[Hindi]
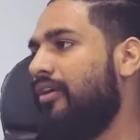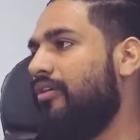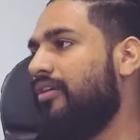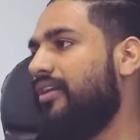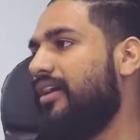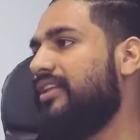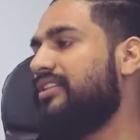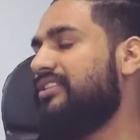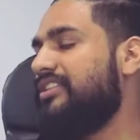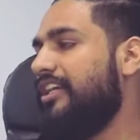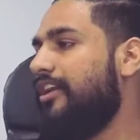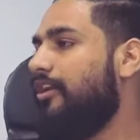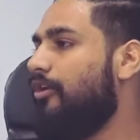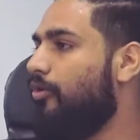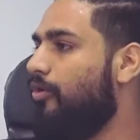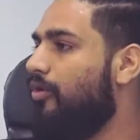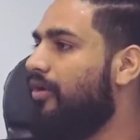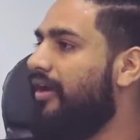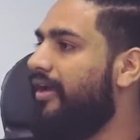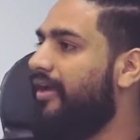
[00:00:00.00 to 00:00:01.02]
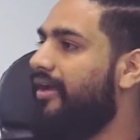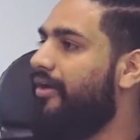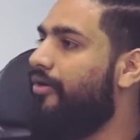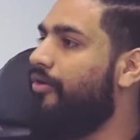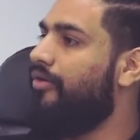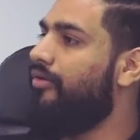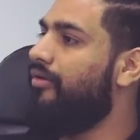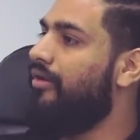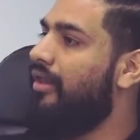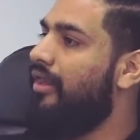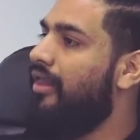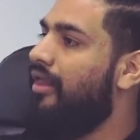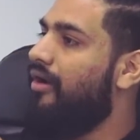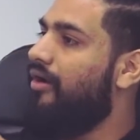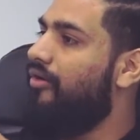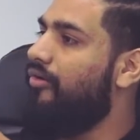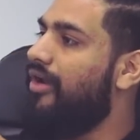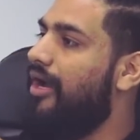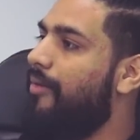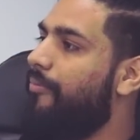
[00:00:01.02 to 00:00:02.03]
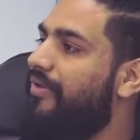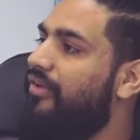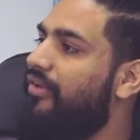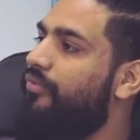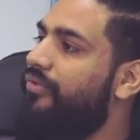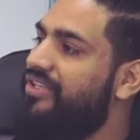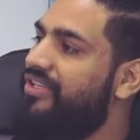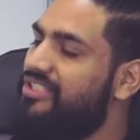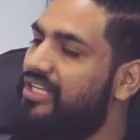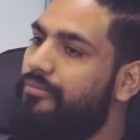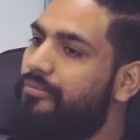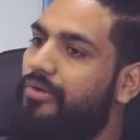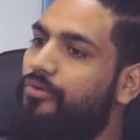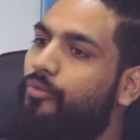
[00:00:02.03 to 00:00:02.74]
और अच्छे लोग हैं और और आपके विज़न में